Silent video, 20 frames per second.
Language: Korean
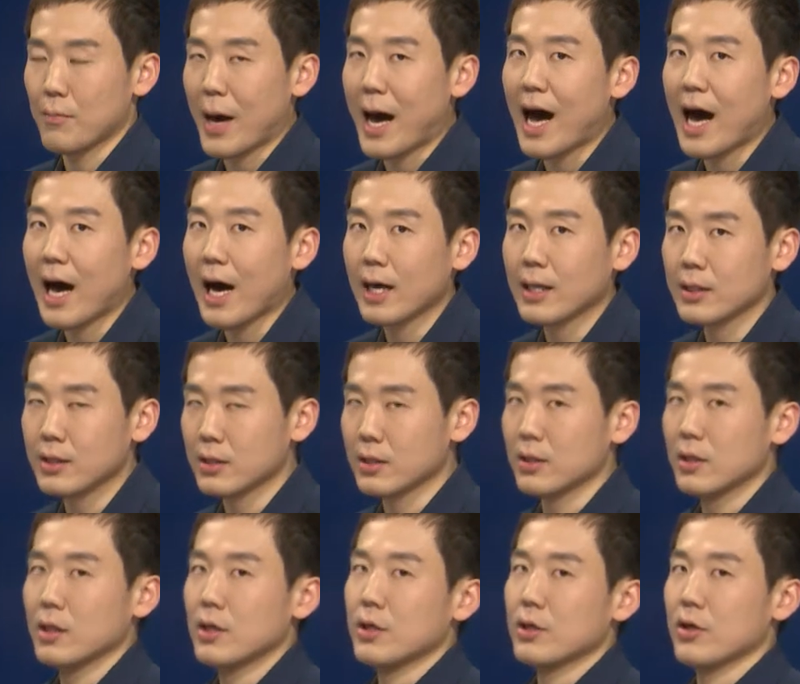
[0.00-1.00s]
반응.
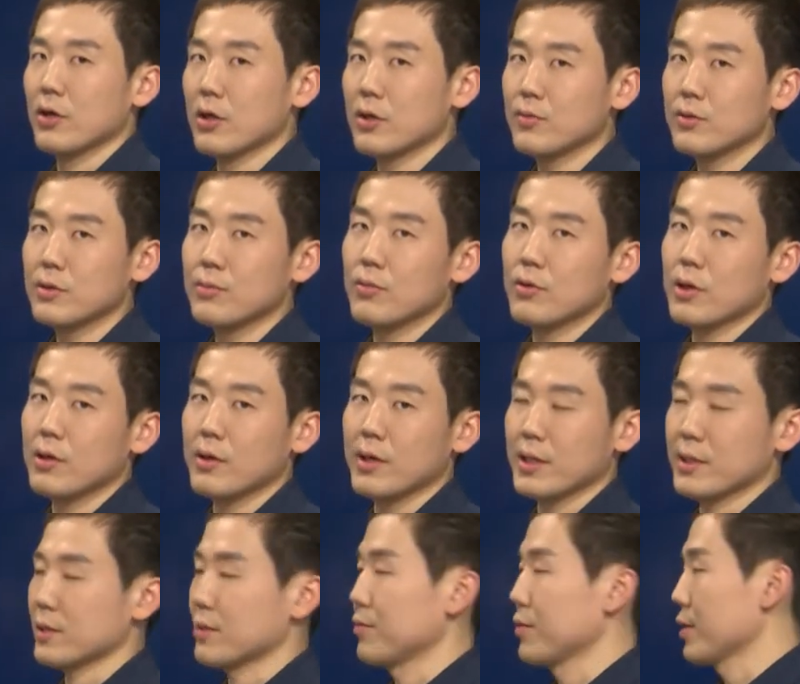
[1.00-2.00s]
여러분은 뭐라고
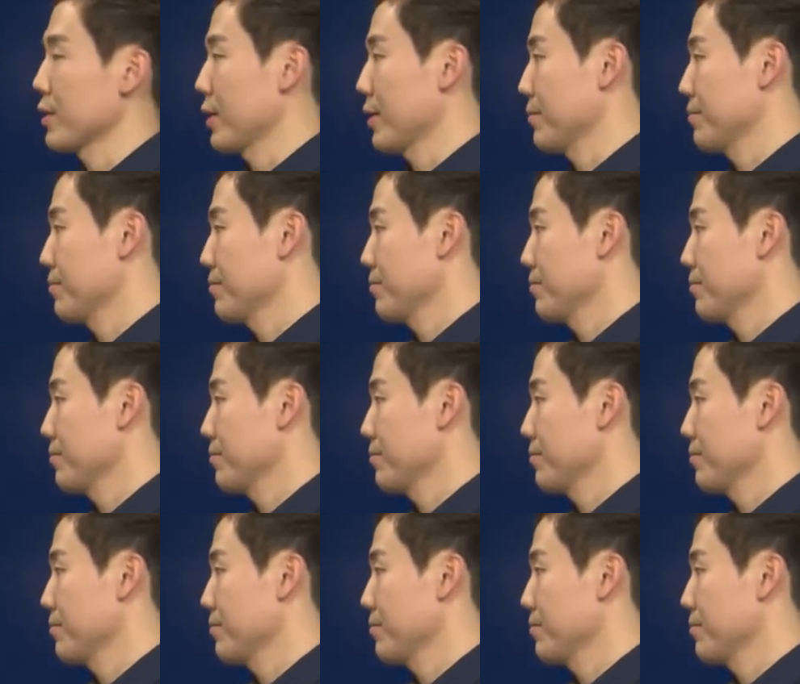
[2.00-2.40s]
하겠습니까?